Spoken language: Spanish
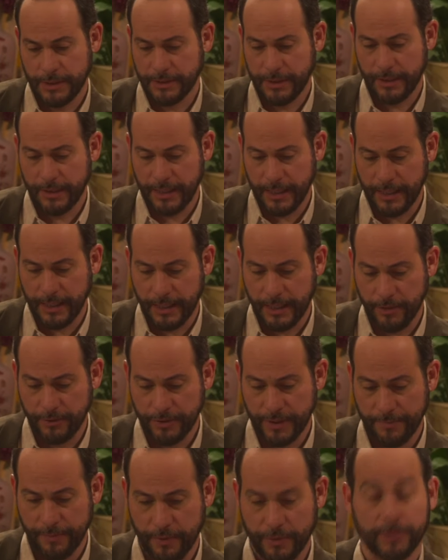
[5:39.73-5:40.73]
Ya te dije que yo
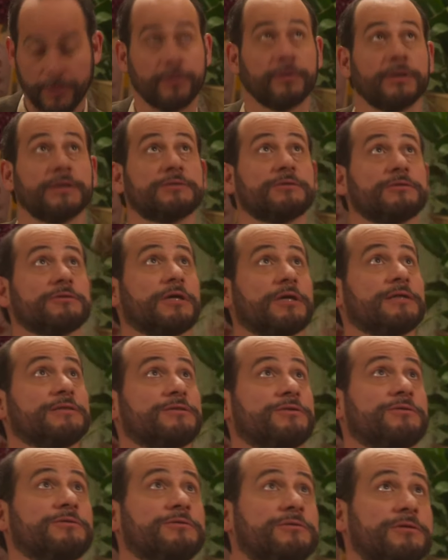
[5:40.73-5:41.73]
te apoyo con estos
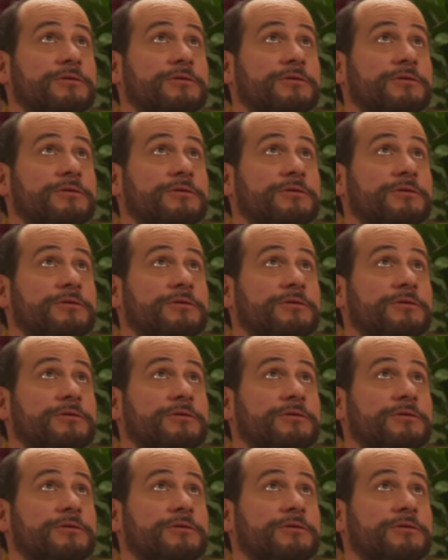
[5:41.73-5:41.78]
gastos.